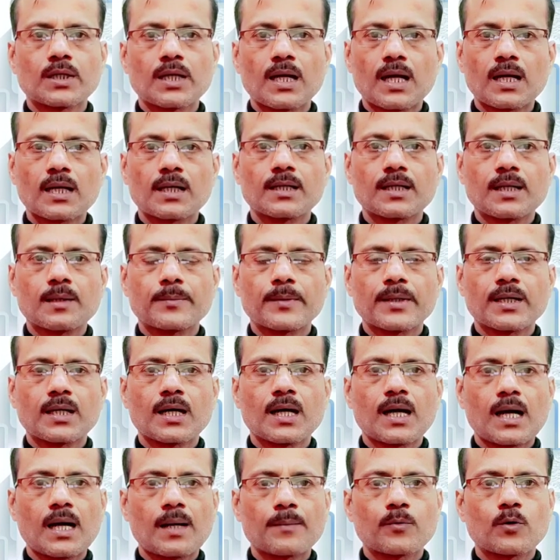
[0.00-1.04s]
क्या करना पड़ेगा
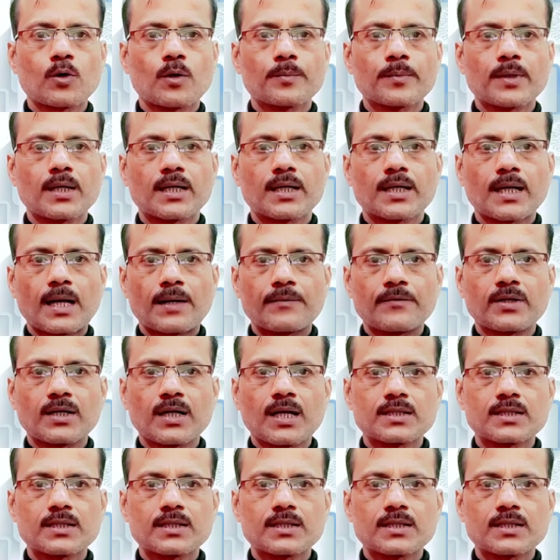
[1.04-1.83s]
आपको अपना ड्राइविंग